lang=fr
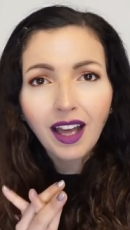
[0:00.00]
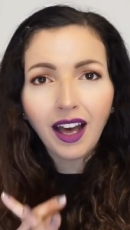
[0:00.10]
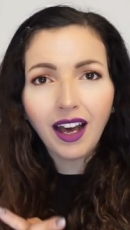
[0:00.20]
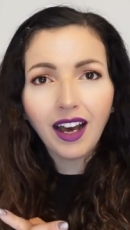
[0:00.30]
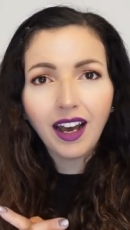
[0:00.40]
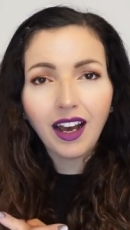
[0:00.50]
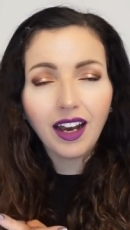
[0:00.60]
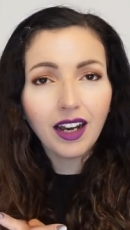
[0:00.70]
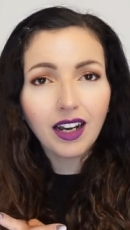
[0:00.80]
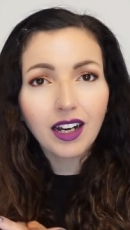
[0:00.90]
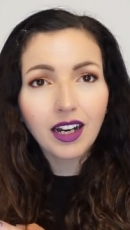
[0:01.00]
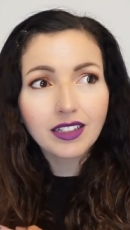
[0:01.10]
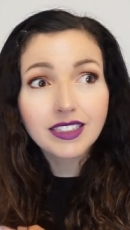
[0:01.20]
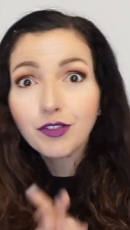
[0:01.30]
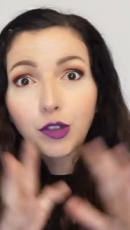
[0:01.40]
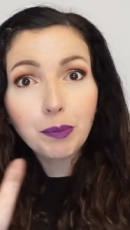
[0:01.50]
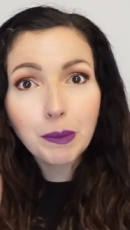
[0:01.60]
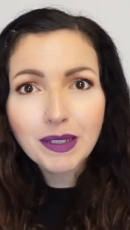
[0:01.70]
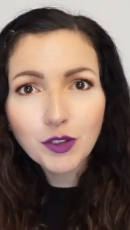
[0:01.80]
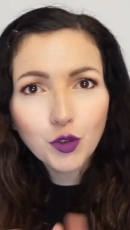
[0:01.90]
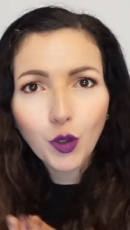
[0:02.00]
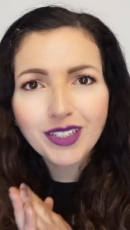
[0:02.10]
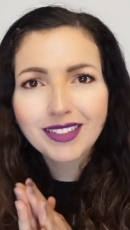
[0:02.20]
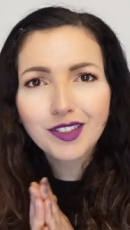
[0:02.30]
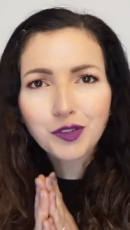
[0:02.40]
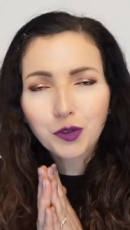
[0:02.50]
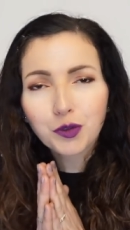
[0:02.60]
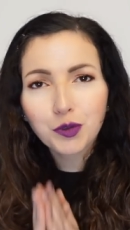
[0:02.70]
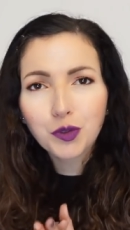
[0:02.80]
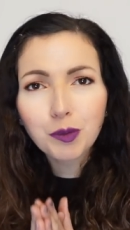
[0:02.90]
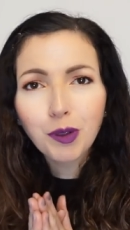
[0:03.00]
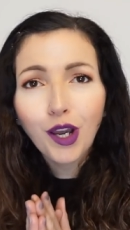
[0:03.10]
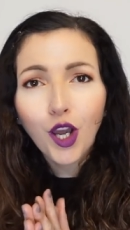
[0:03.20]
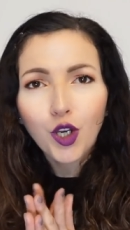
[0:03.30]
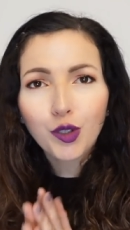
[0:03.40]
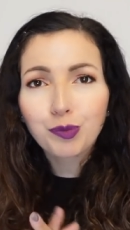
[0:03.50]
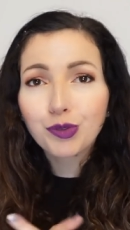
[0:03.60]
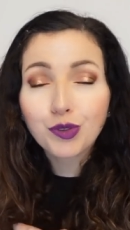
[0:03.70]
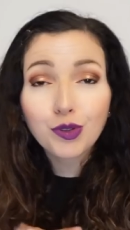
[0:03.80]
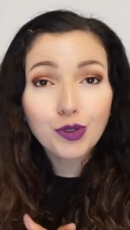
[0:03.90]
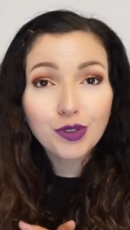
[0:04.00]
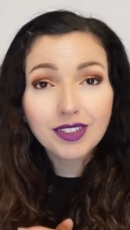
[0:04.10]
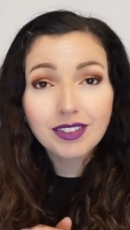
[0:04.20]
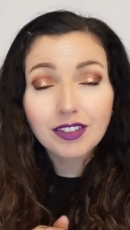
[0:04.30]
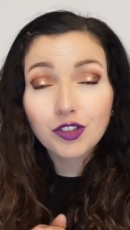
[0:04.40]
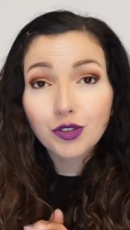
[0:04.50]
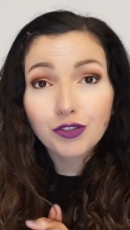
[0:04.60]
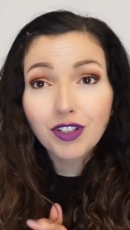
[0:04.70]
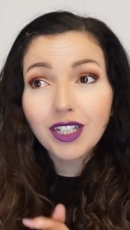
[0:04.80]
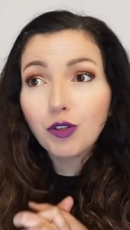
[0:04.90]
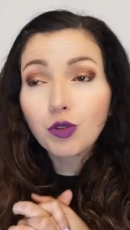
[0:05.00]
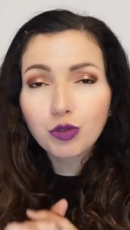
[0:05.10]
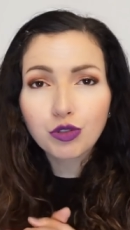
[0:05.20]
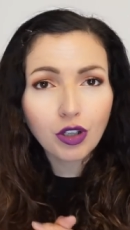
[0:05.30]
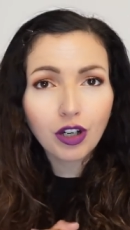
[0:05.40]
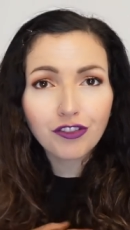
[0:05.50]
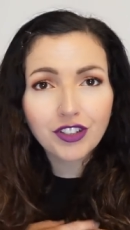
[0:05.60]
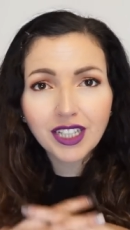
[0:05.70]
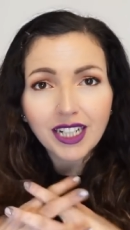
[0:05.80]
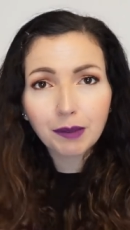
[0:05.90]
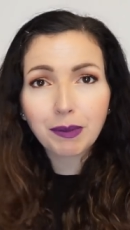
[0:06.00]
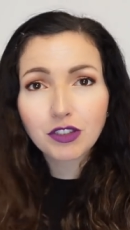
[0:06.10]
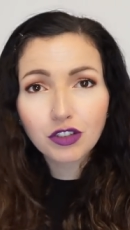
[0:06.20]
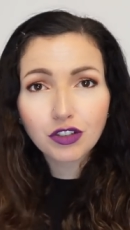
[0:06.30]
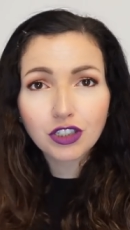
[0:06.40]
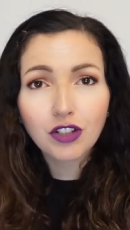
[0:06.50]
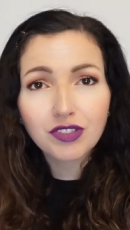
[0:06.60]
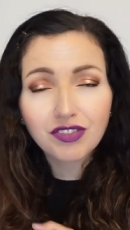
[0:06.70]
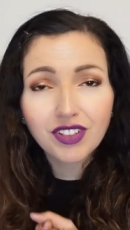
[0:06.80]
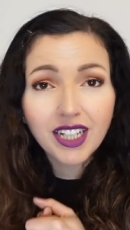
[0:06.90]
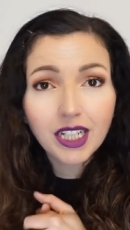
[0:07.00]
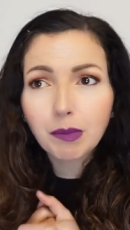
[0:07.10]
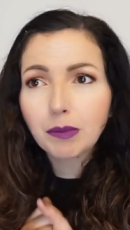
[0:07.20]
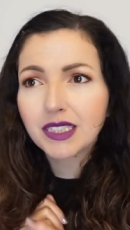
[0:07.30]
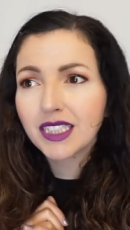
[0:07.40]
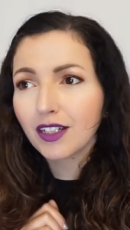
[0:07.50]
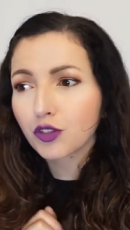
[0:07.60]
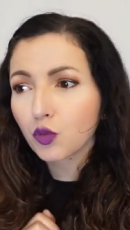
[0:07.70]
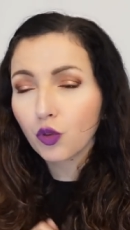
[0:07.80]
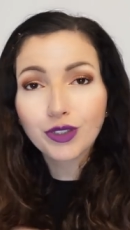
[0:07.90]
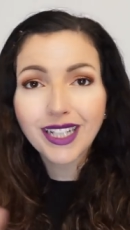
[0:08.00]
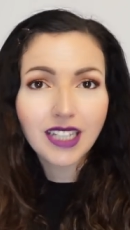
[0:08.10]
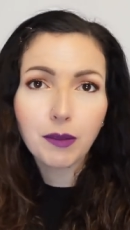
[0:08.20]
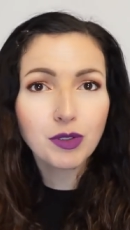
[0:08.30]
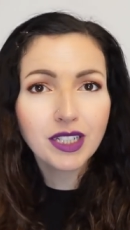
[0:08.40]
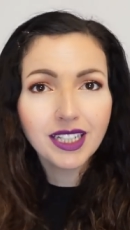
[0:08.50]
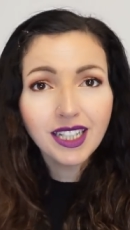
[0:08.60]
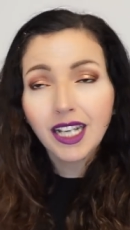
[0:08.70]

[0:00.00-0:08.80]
à développer ma notoriété sur YouTube euh, puisque je fais au coup de cœur en fait avec les personnes que j'ai envie de faire et même si elles ont 4 euh, abonnés